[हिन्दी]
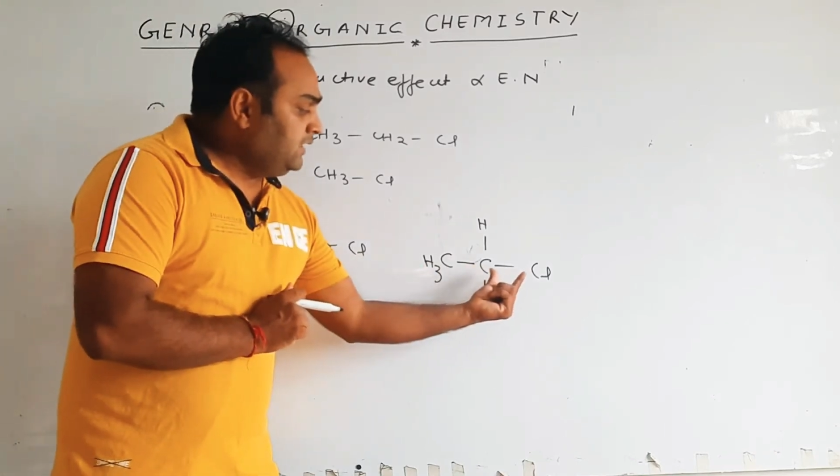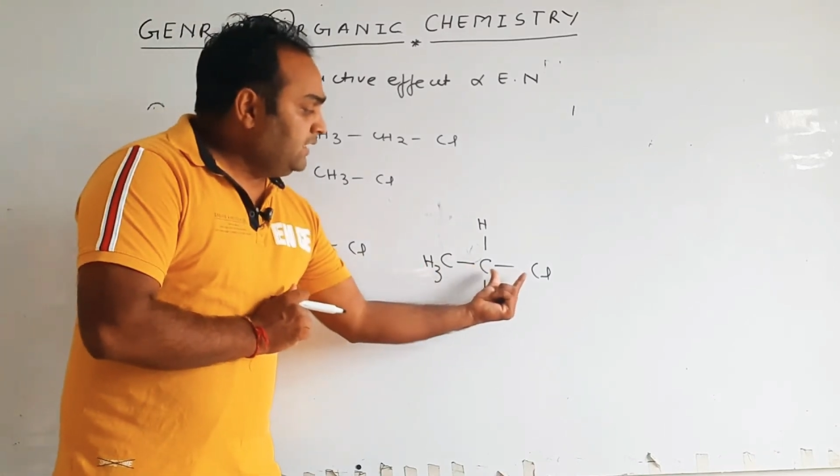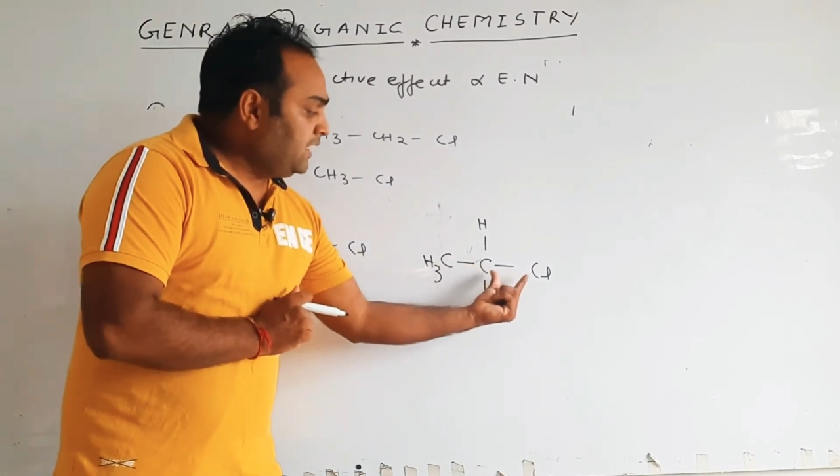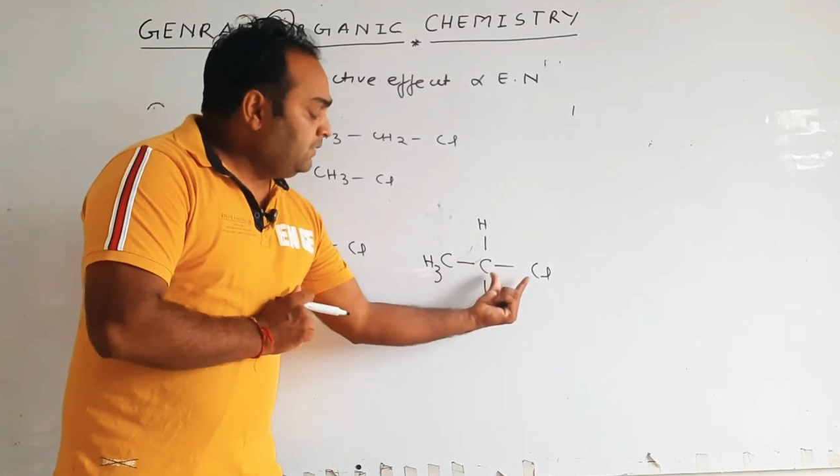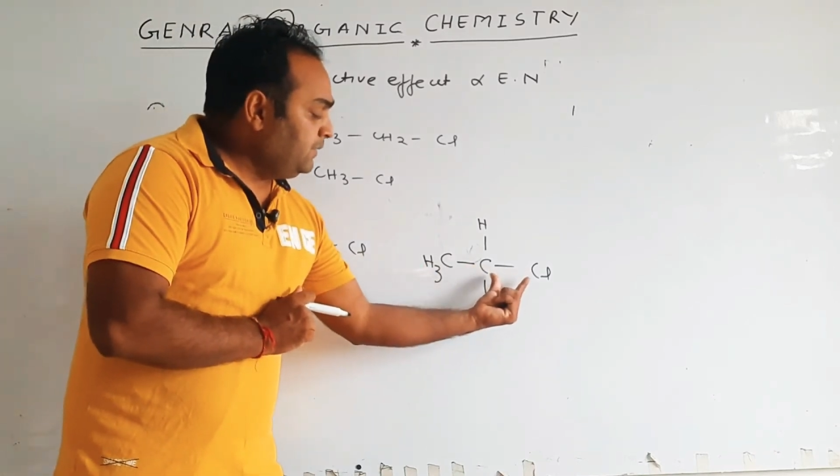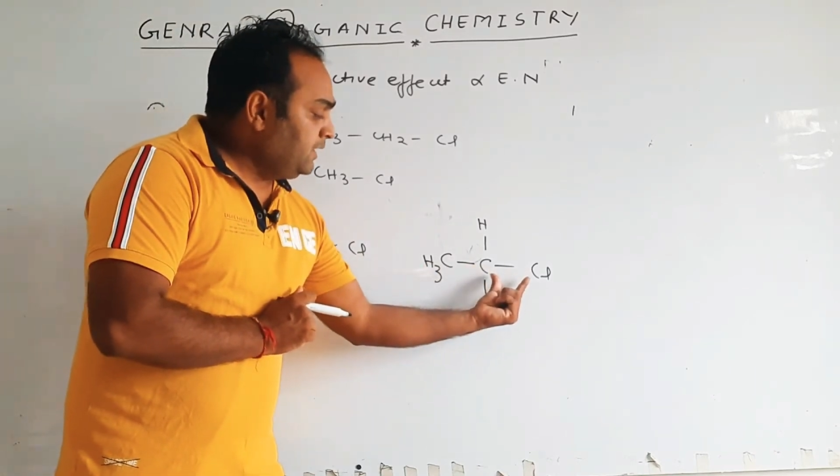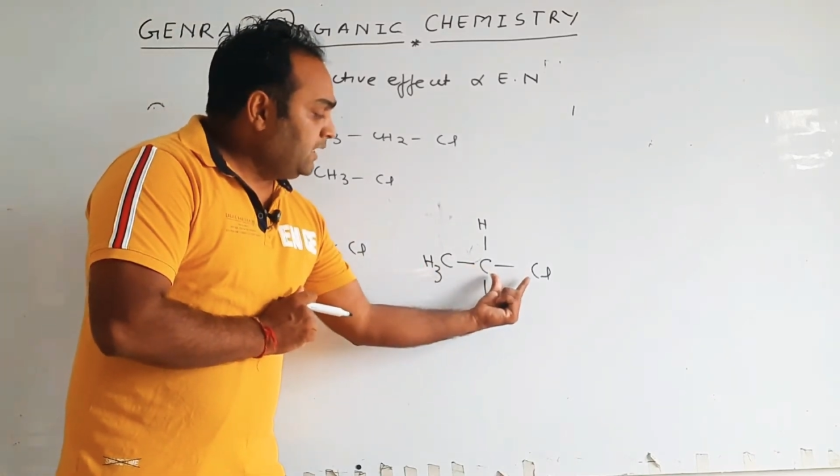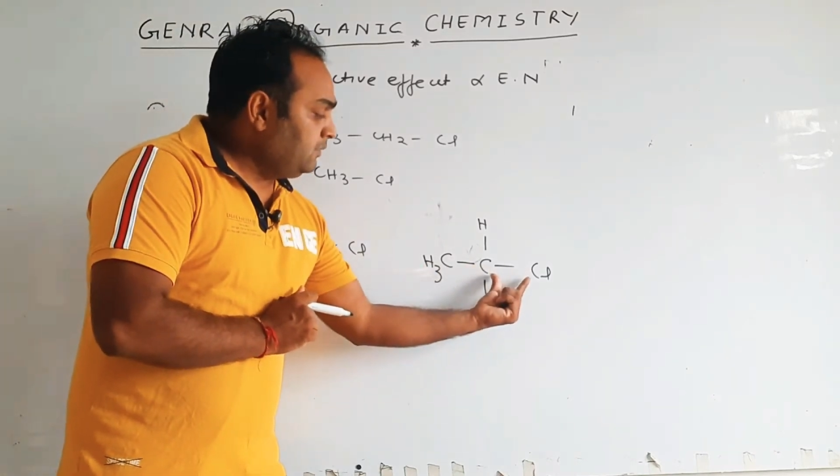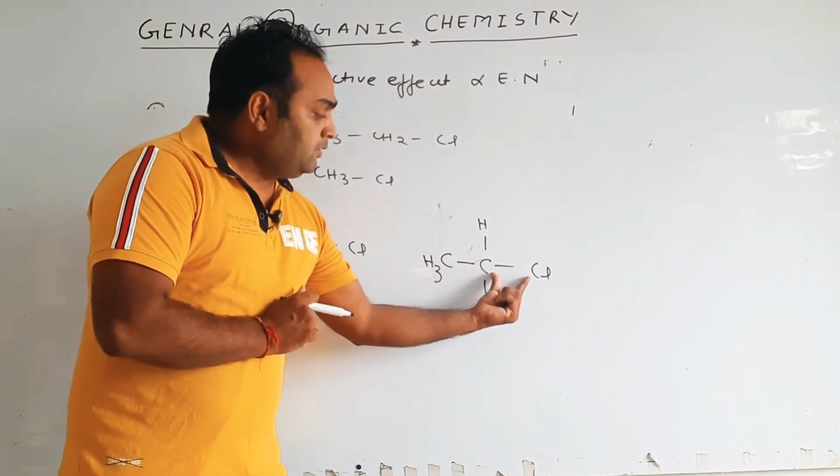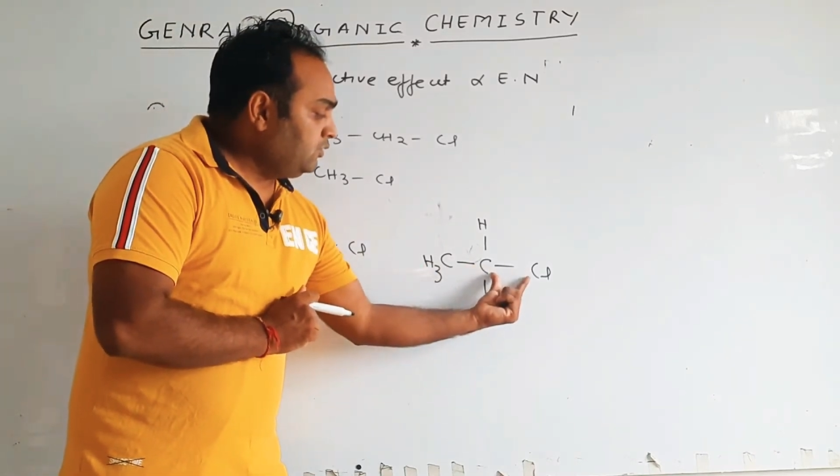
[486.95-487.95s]
यहाँ पे
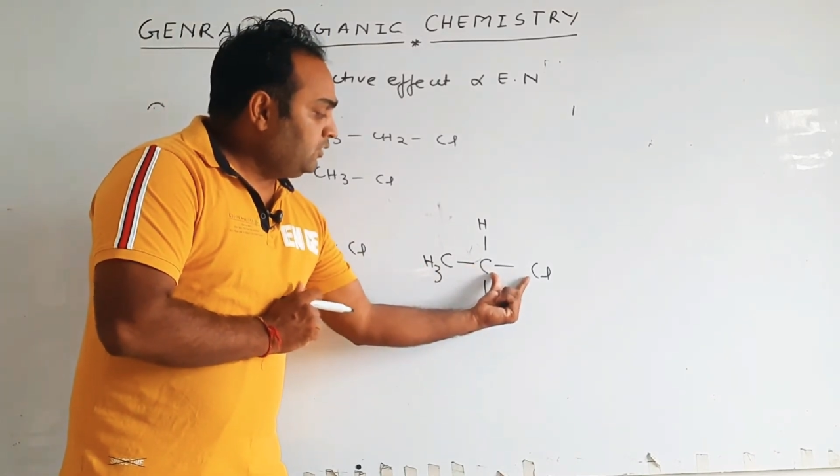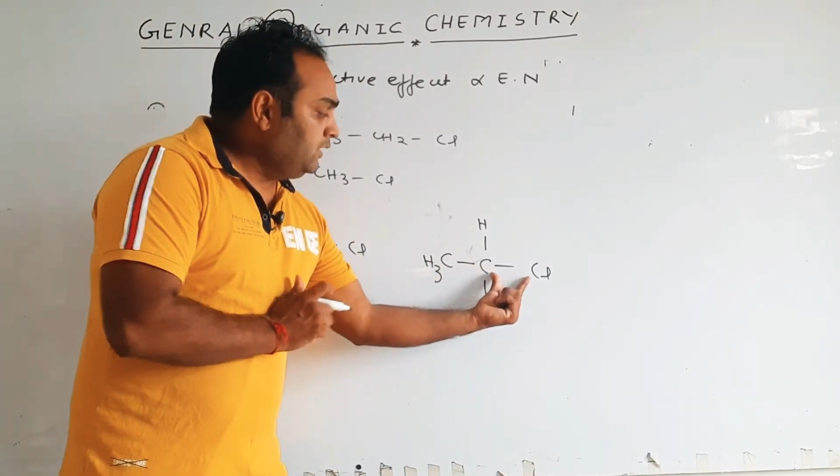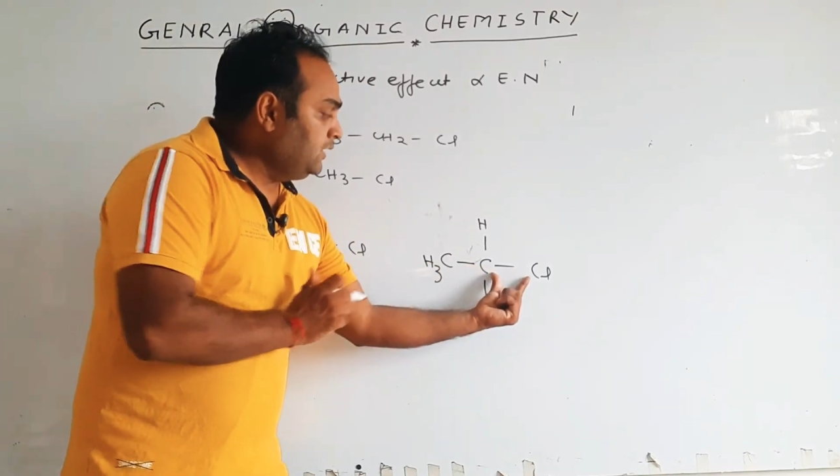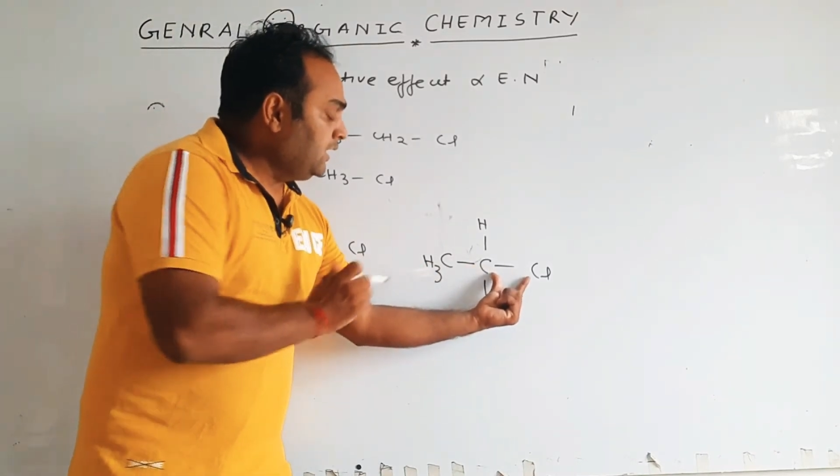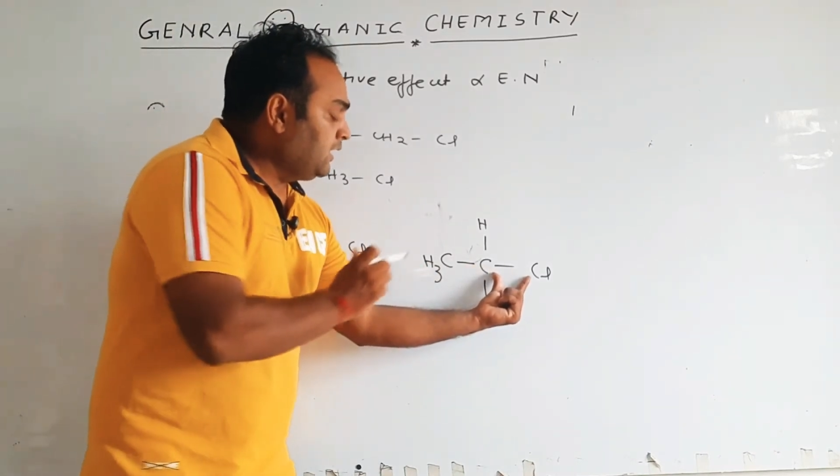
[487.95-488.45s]
कार्बन क्लोरीन